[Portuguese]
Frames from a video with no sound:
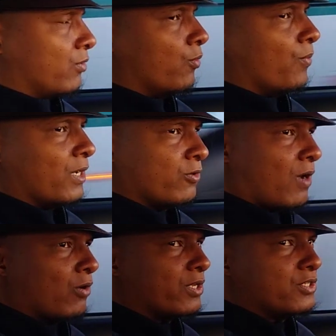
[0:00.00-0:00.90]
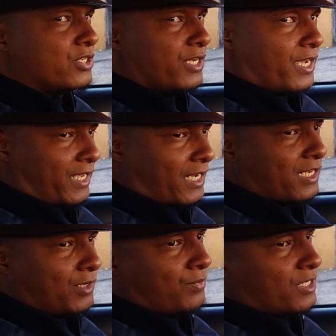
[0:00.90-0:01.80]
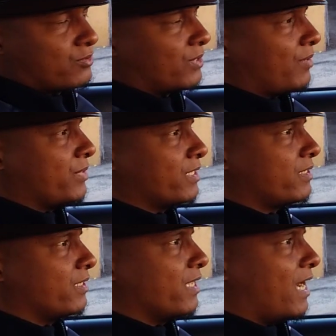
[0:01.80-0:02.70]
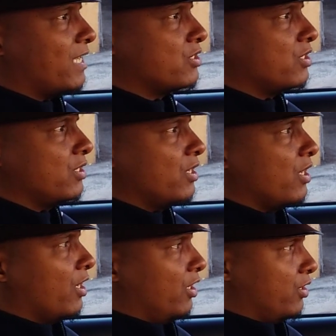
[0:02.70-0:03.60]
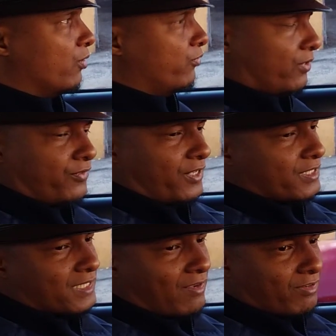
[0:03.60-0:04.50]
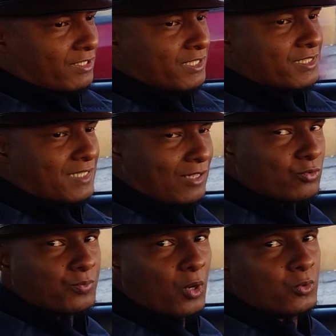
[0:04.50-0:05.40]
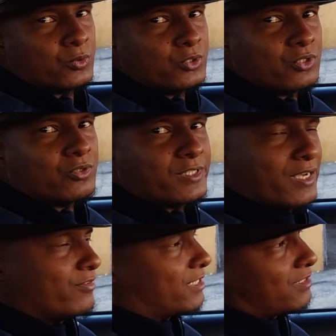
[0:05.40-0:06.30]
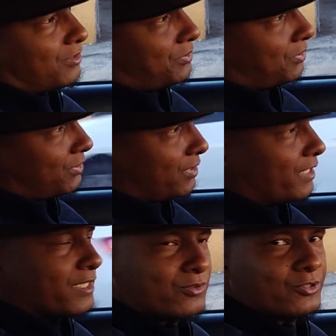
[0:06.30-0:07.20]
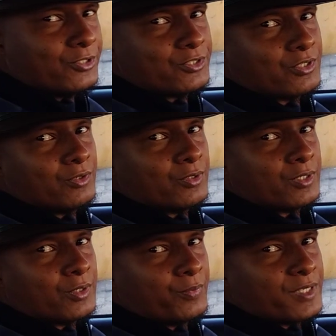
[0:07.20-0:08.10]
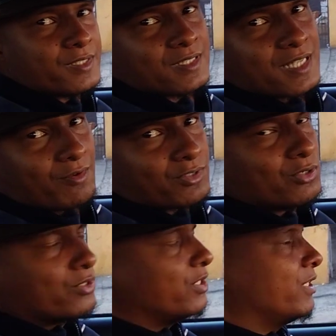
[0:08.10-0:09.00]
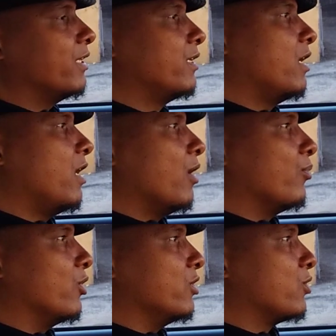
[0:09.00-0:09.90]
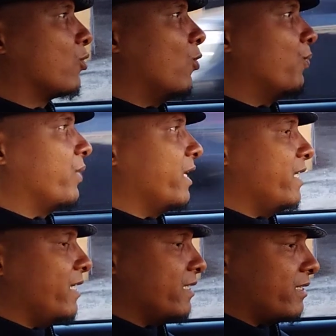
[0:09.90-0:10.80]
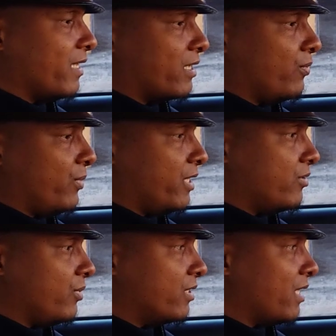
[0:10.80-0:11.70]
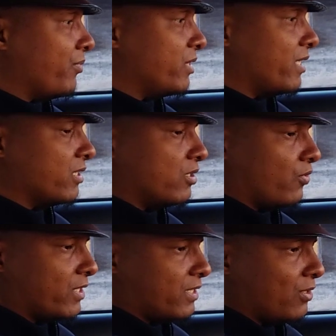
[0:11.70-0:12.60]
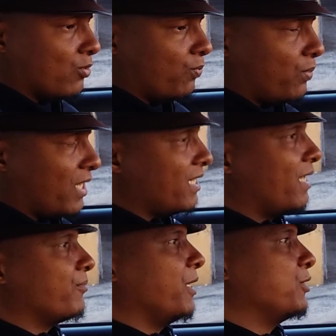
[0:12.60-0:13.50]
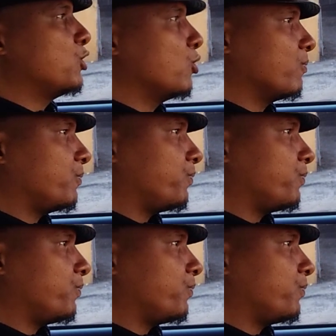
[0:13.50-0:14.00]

o manual que tinha era aqui mesmo na minha cidade e eu fui ver estava num estado bom de conservação. E era tudo isso que eu, que eu precisava e que eu queria. Por isso eu comprei esse daqui mesmo e está me satisfazendo plenamente.